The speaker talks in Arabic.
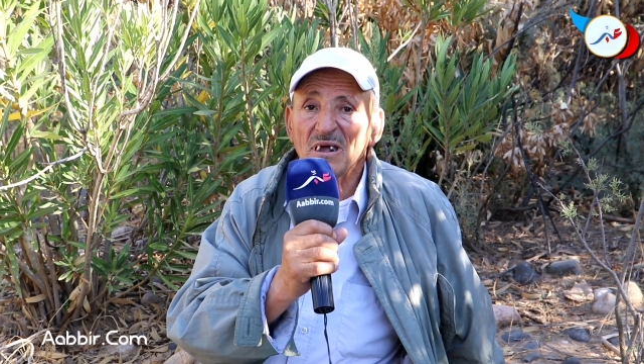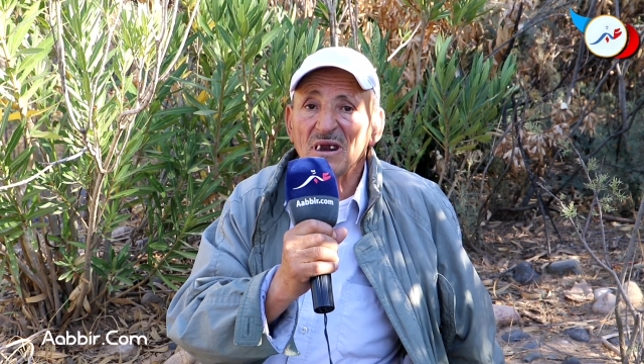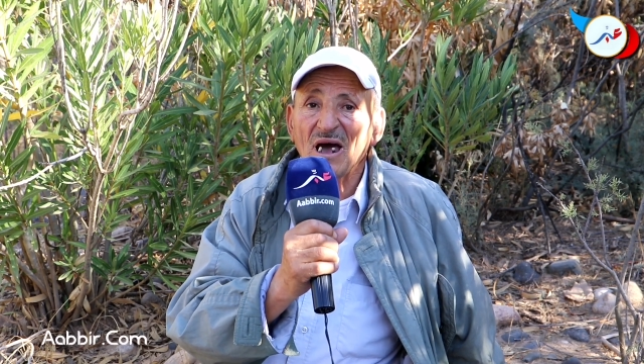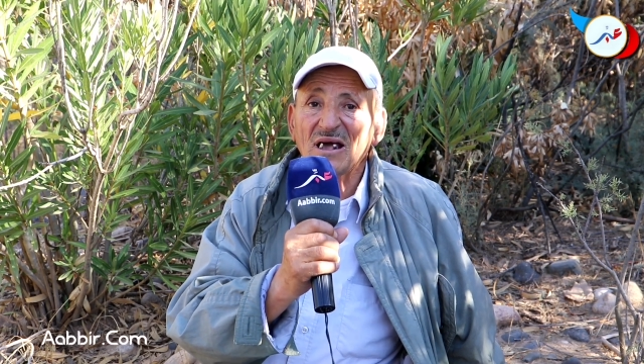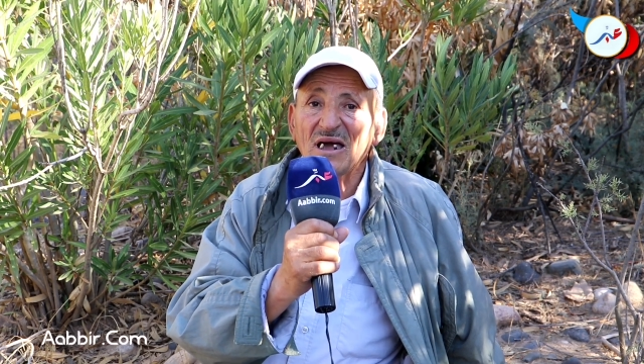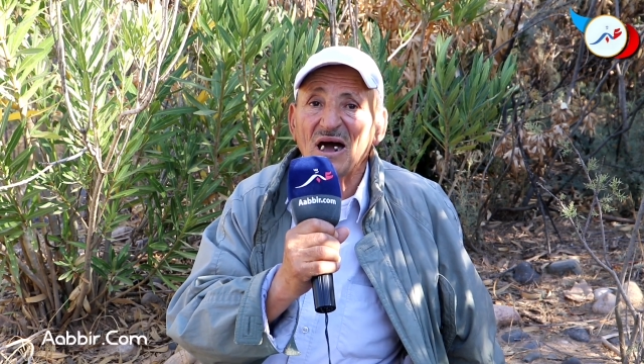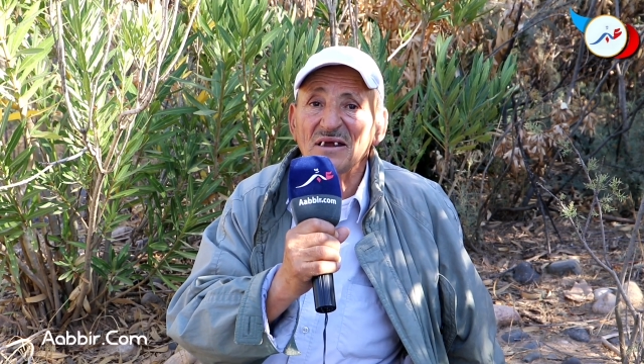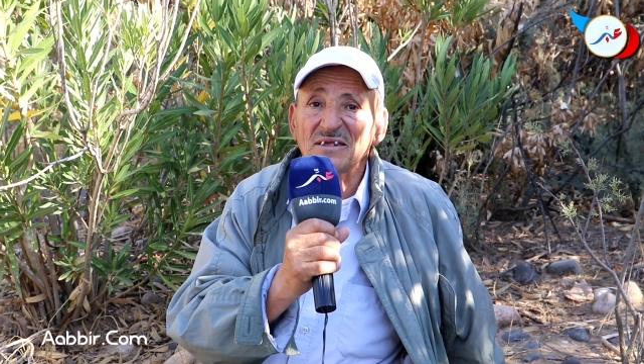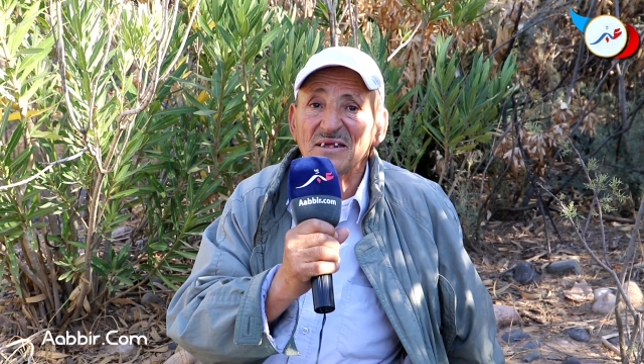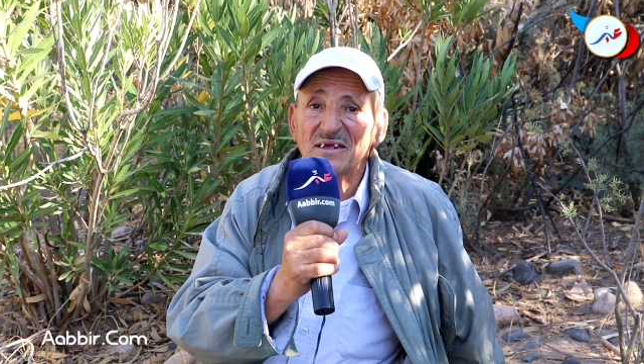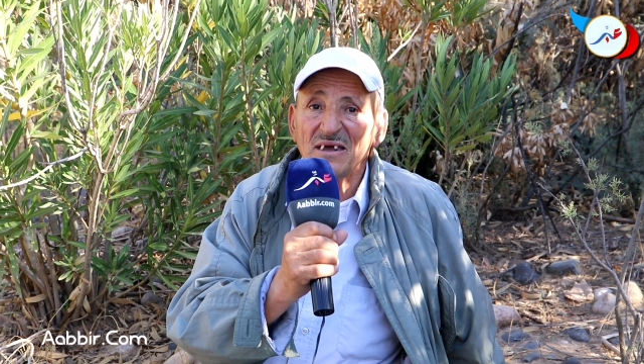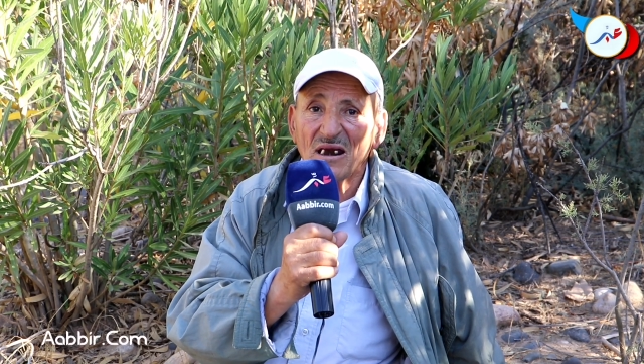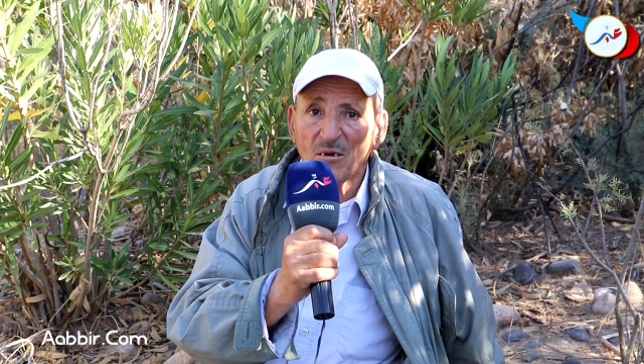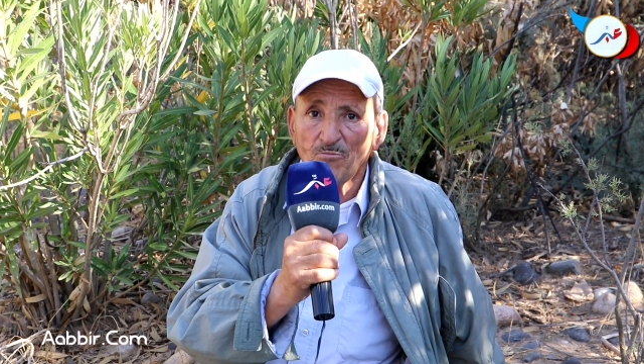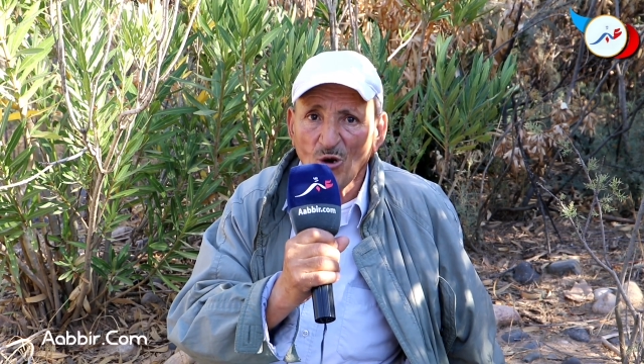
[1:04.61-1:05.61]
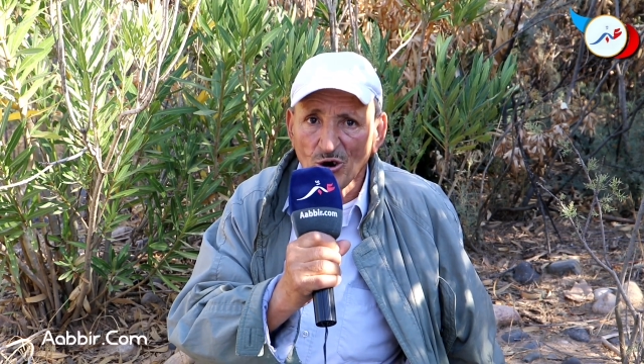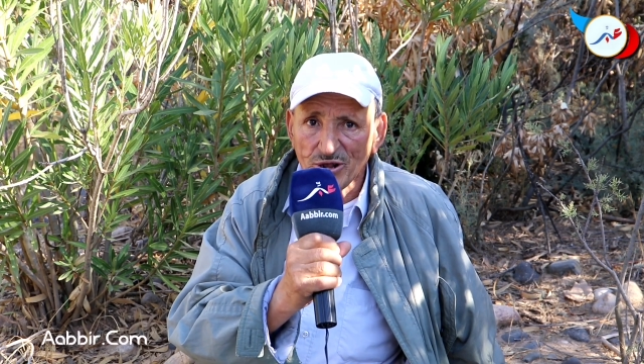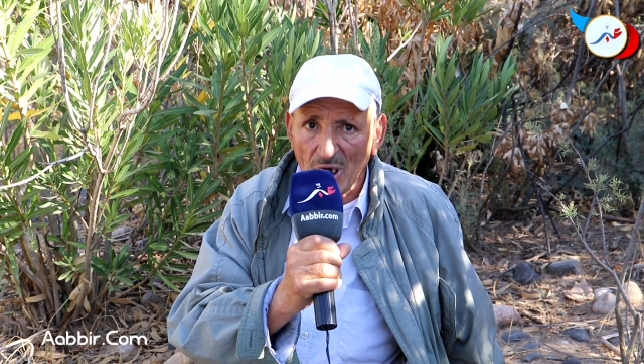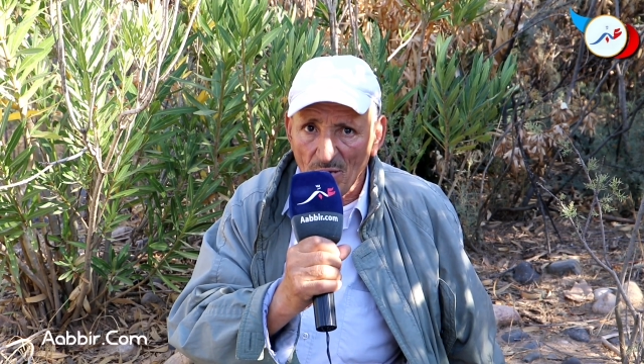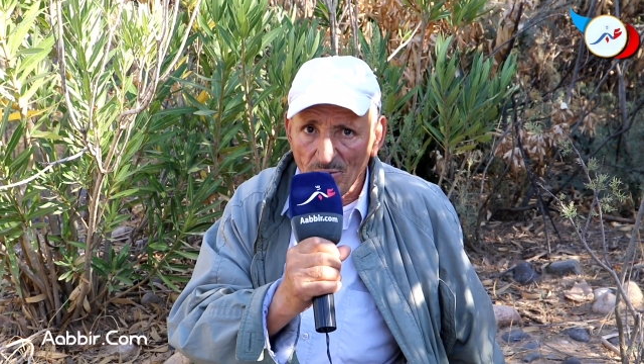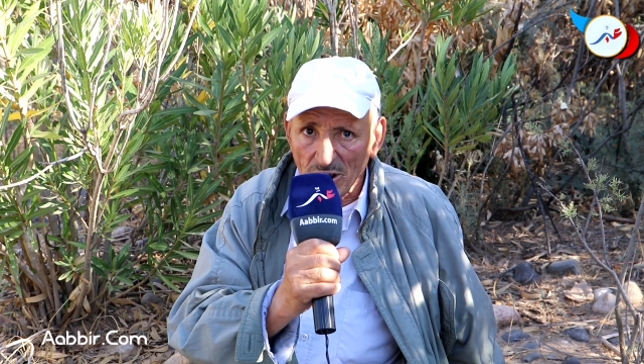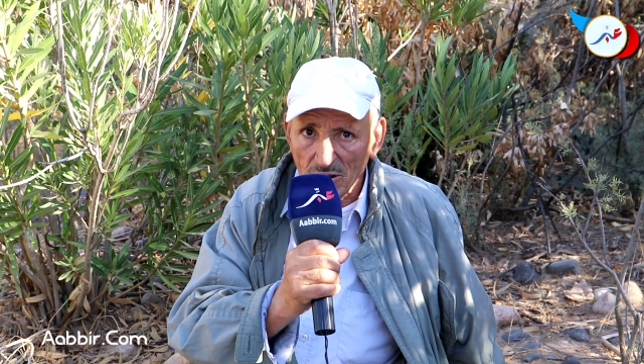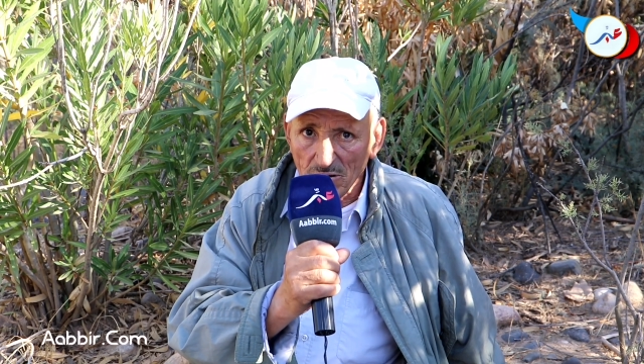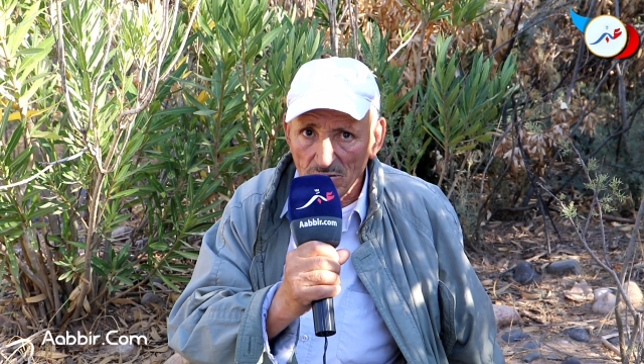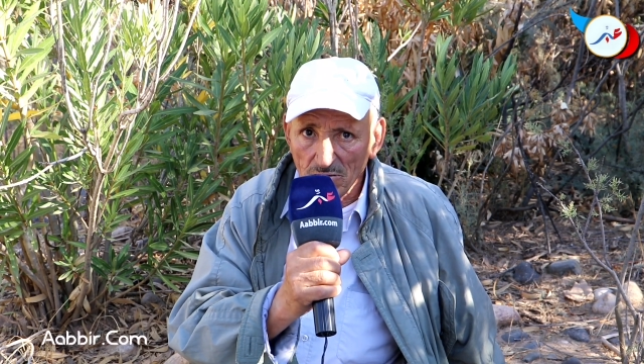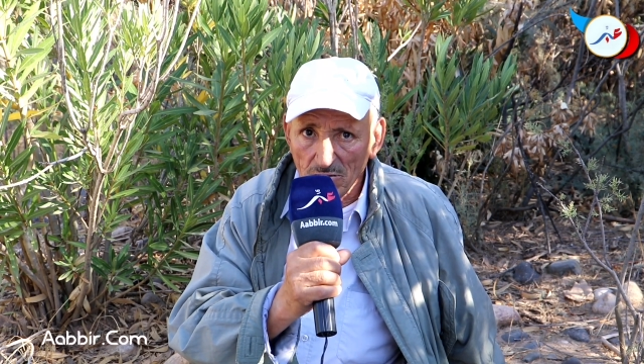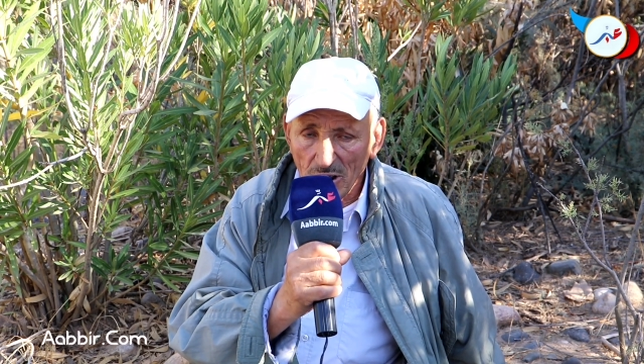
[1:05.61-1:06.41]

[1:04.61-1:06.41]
لاكارت ديال البورتابل